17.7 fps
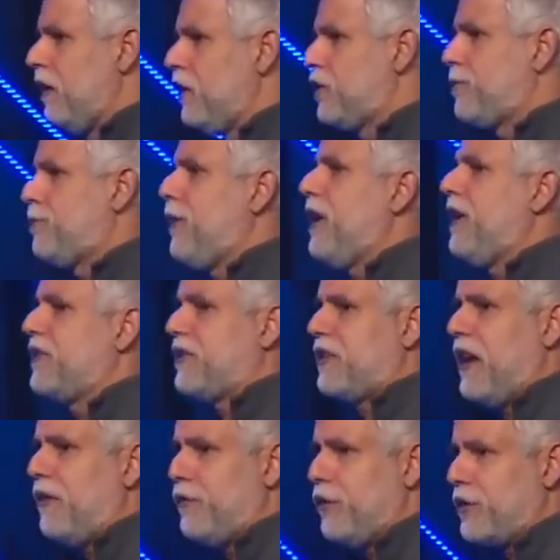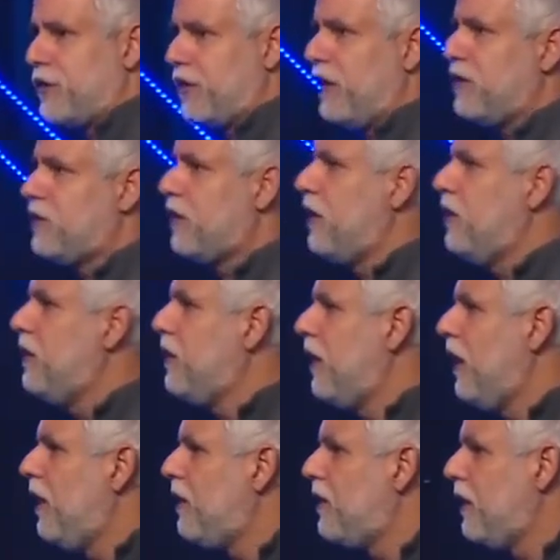expressar você sem
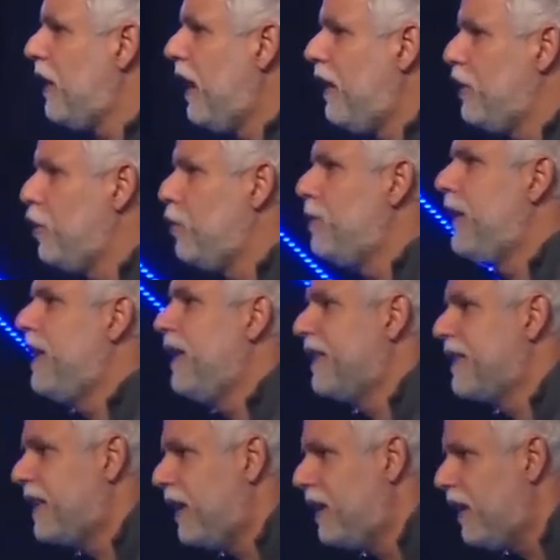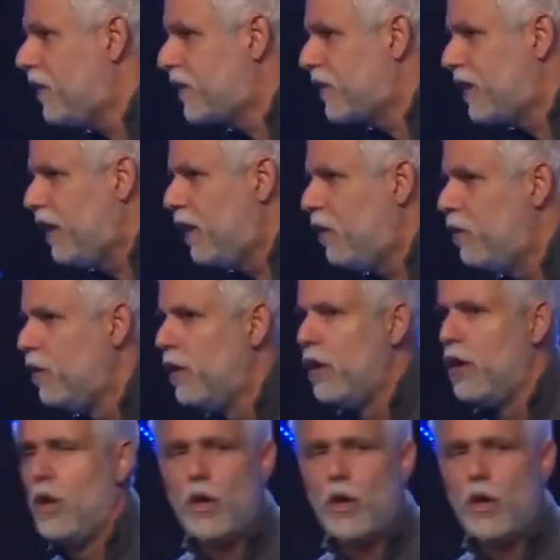ninguém criar nenhuma retaliação